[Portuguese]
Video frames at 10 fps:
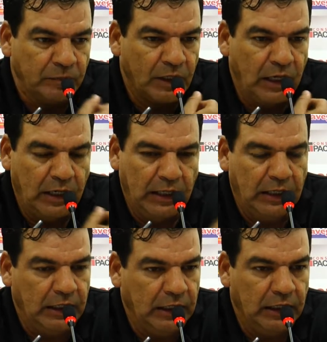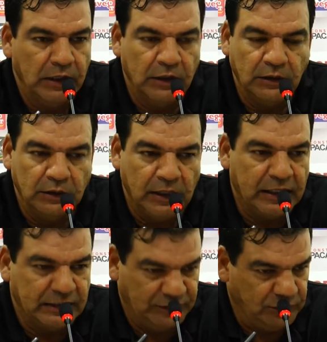É, a
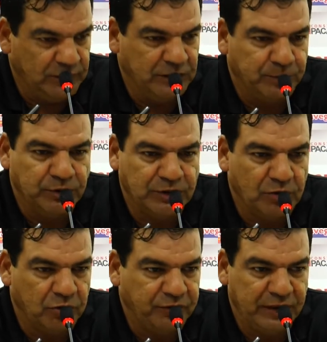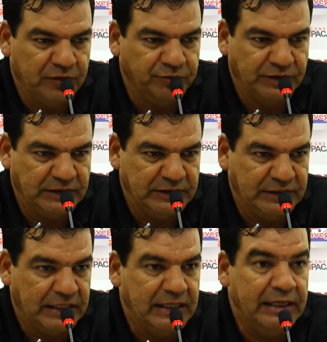questão da expulsão que eu falei com vocês,
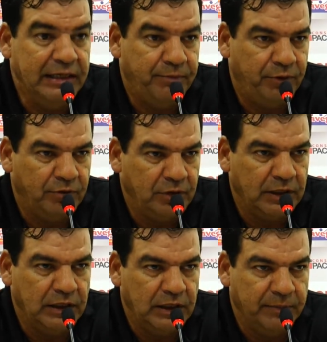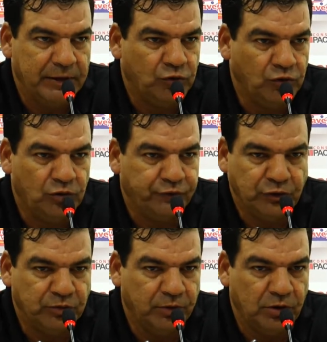equilíbrio. Equilíbrio é tudo no
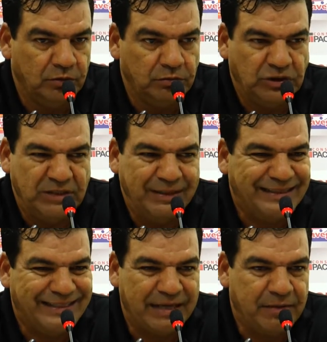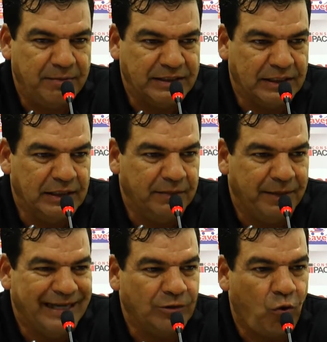futebol. Um time extremamente
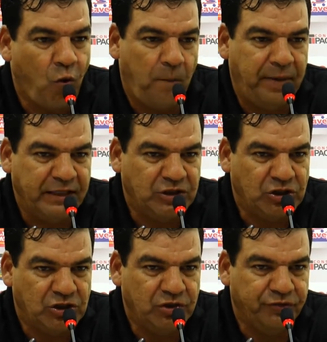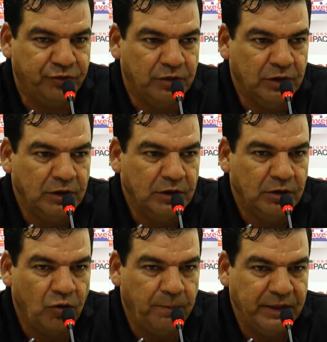equilibrado, competitivo,
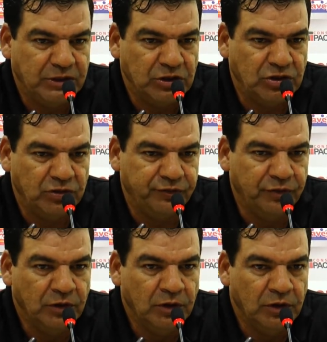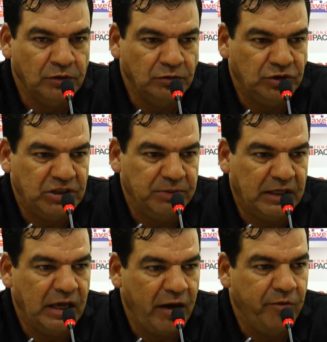competitivo, um time
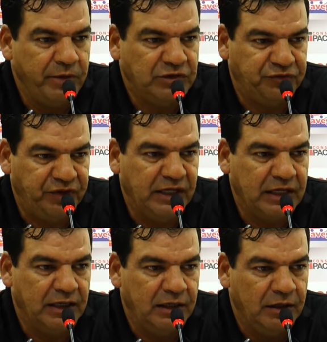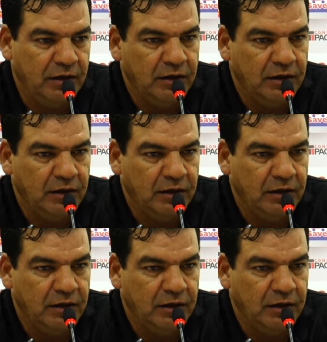que realmente fica aí